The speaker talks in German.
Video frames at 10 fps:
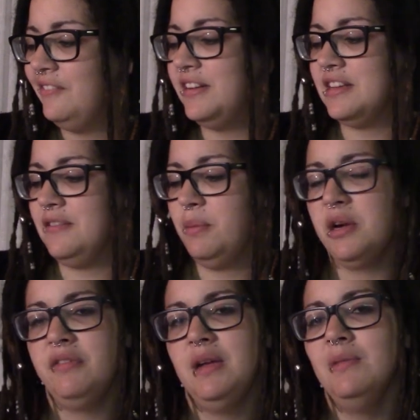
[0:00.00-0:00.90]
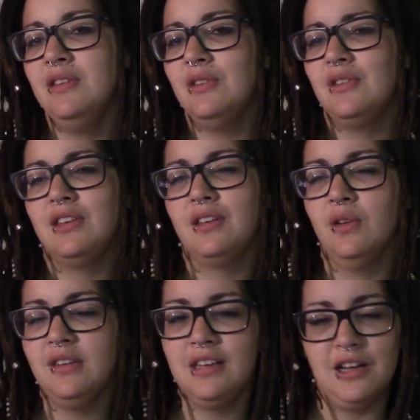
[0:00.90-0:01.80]
weil es einfach bequem ist und sich
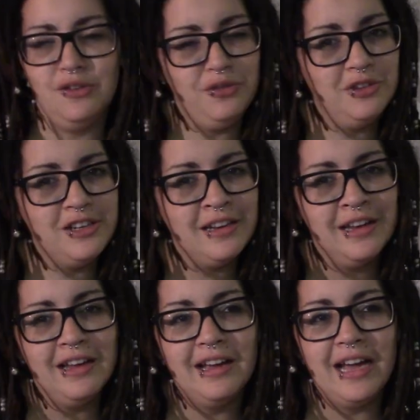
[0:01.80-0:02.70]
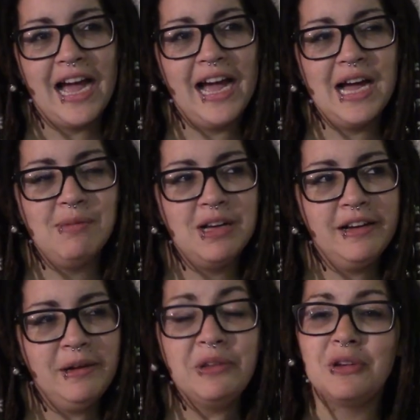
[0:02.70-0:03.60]
lustig anfühlt.
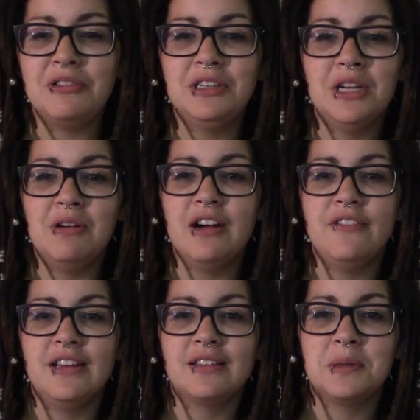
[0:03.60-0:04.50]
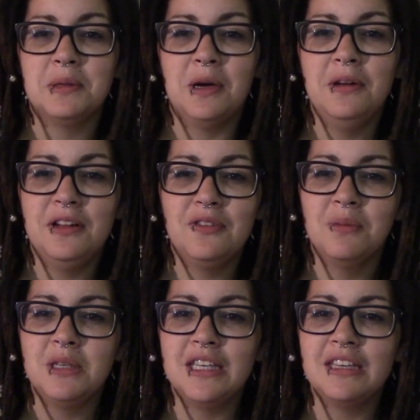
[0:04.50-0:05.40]
Aber so auf die Dauer wäre es, glaube ich, auch nicht
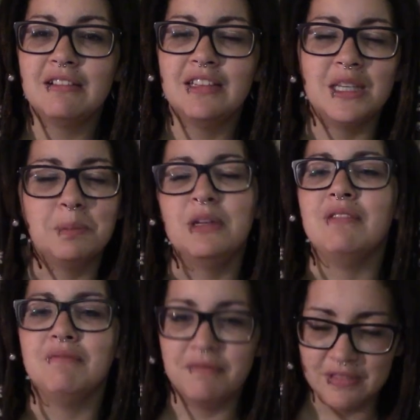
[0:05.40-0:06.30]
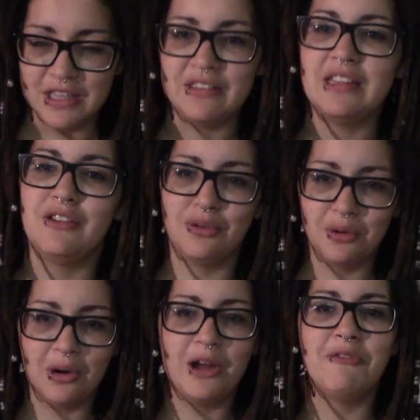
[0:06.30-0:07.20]
für mich. Und ich bin sehr
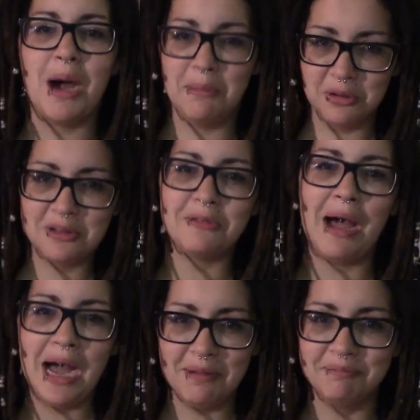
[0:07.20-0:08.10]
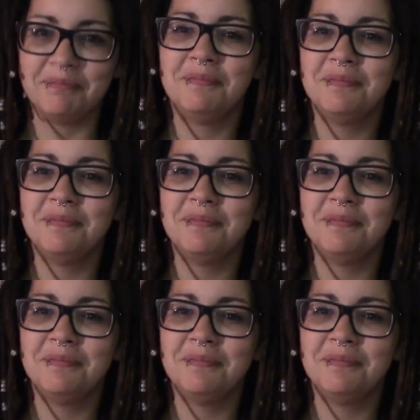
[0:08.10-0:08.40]
froh, ein Warmblut zu haben.